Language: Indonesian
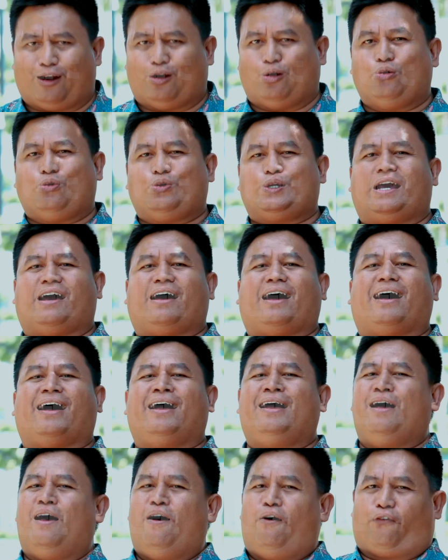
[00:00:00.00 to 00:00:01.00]

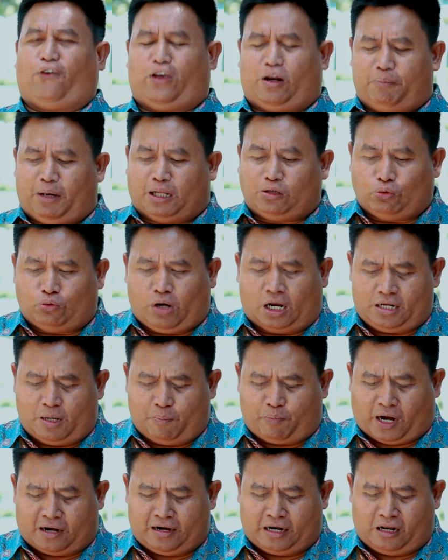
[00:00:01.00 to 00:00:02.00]
Haleluya. Firman Tuhan
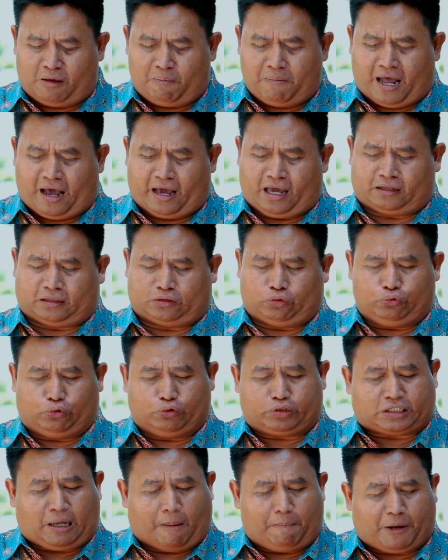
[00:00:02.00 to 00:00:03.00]
Ibrani 5 ayat
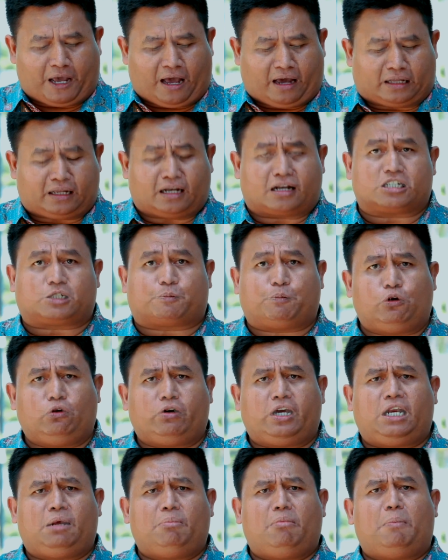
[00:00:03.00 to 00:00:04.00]
7 sampai ayat yang ke-10
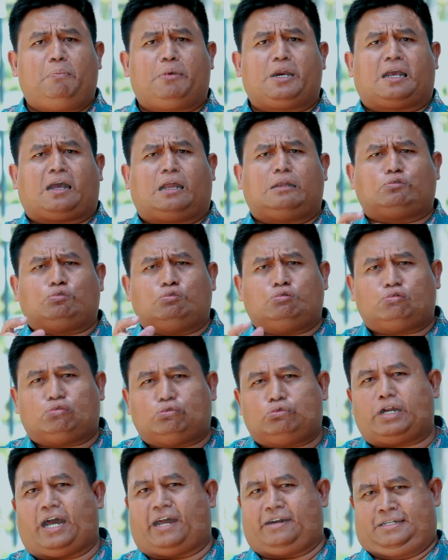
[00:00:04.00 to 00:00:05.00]
ini memberikan
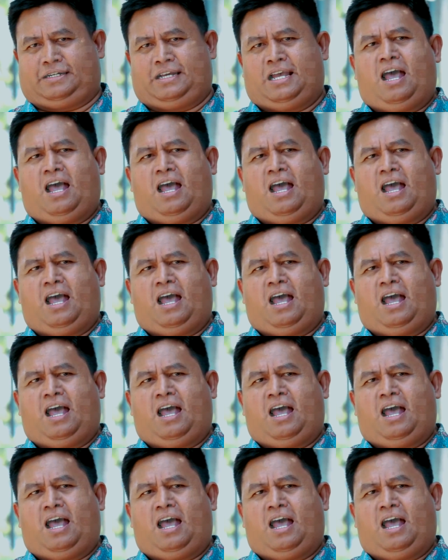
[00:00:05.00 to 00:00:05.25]
tuntunan